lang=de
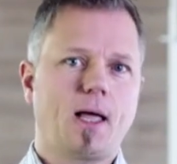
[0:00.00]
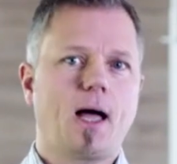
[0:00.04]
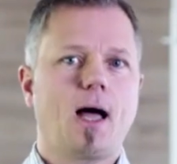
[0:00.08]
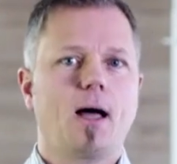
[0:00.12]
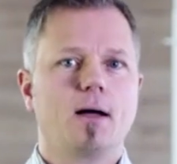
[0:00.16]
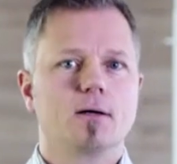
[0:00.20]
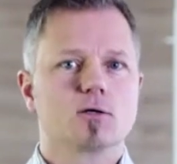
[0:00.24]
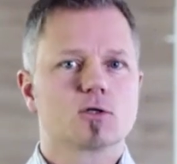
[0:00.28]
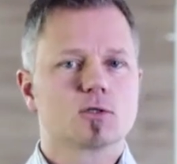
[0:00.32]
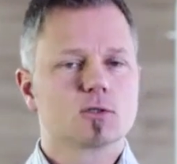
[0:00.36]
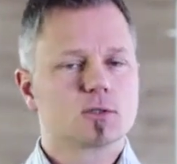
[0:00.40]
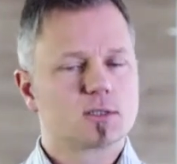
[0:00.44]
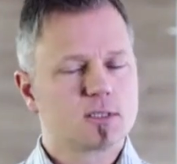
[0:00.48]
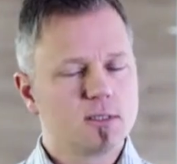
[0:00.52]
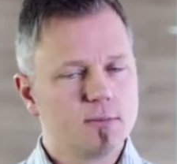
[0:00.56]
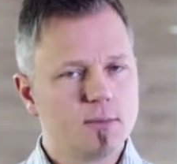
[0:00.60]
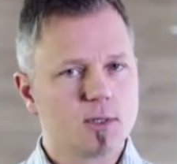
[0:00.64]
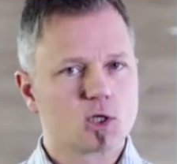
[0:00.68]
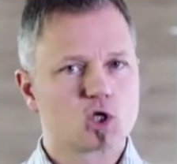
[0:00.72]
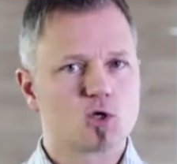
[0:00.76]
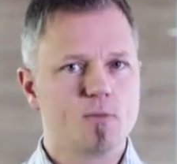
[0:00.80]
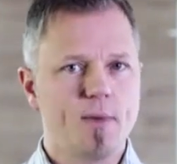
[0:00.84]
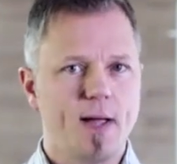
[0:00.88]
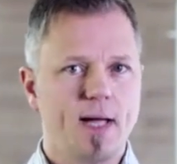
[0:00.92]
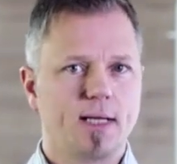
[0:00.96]
Ja,
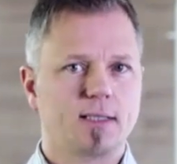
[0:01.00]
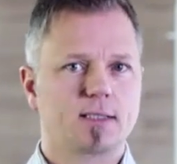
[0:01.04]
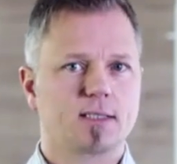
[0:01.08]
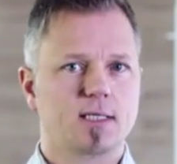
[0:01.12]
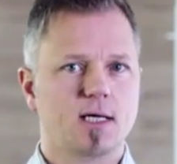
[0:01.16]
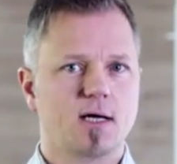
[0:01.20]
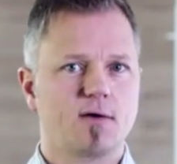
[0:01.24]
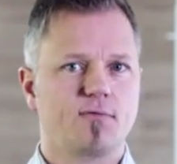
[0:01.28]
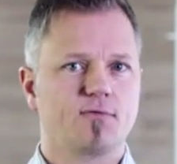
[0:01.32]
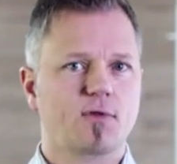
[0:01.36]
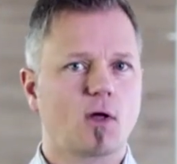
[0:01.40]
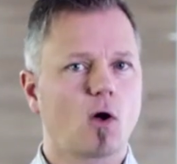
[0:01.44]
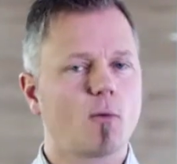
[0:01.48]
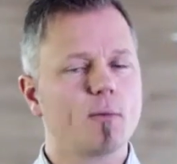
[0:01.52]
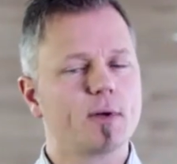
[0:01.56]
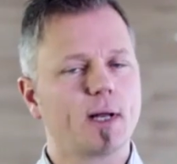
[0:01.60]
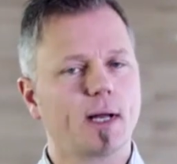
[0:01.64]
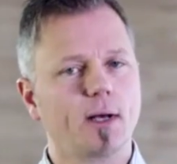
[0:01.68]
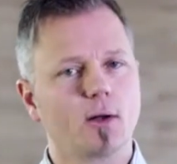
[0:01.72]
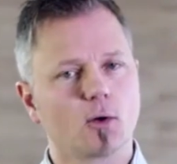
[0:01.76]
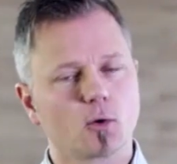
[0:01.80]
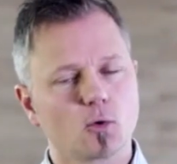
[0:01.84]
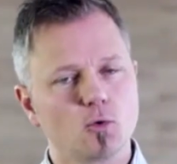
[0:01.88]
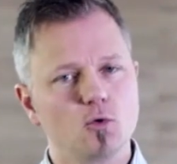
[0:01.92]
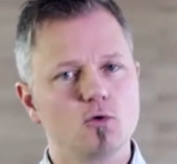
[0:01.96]
ziemlich schmerzhaft, auch
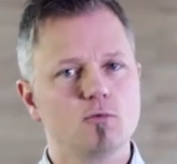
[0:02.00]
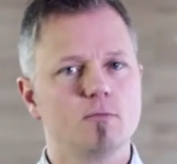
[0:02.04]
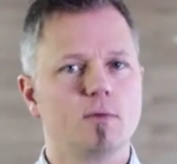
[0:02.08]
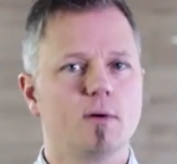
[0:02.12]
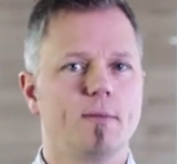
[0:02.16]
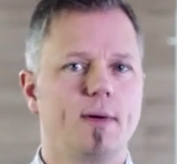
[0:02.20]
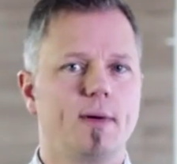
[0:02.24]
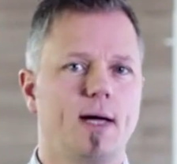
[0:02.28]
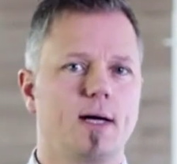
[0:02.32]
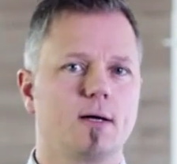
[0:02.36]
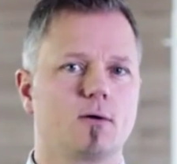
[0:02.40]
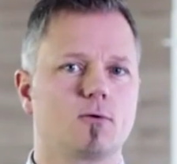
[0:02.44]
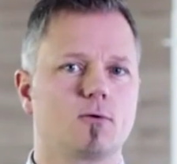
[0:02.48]
mit einer rühen